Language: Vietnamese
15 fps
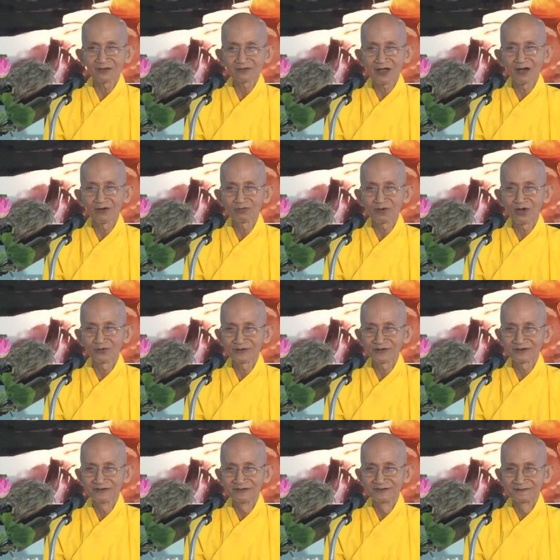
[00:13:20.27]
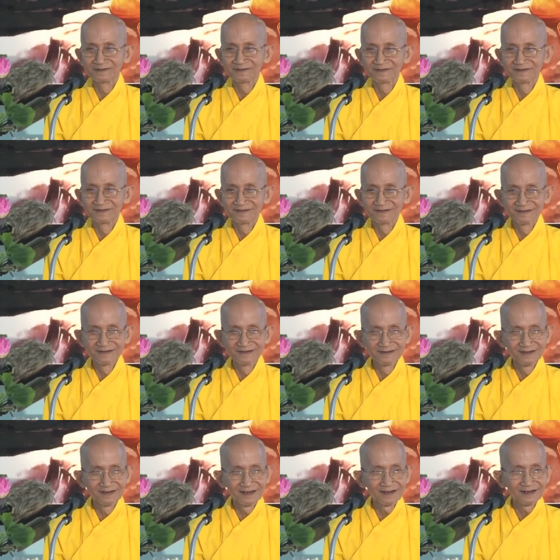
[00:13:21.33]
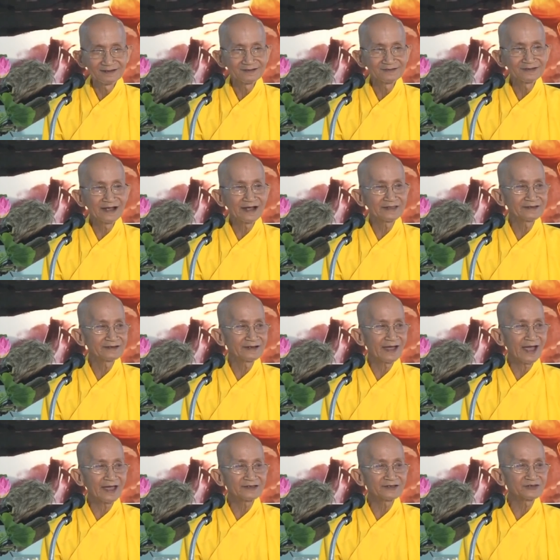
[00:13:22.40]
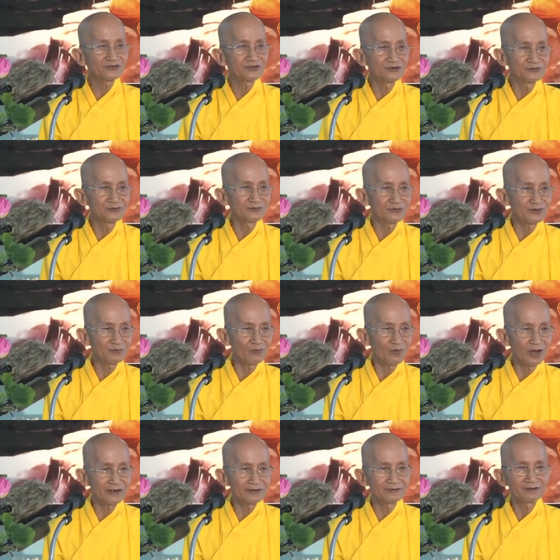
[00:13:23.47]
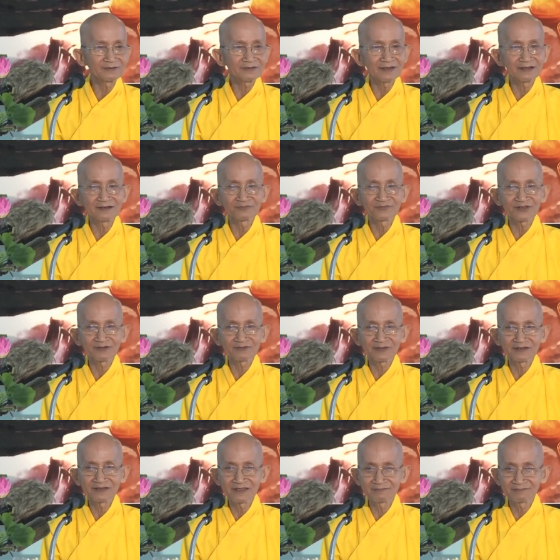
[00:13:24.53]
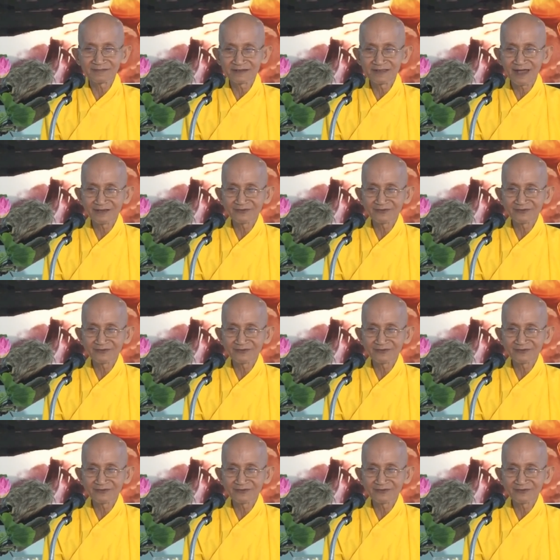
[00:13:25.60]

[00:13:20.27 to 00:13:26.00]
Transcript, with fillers: thầy đào tạo không nổi rồi cứ gây cái ái kiết sử của nó hoài đó thầy làm sao thầy thầy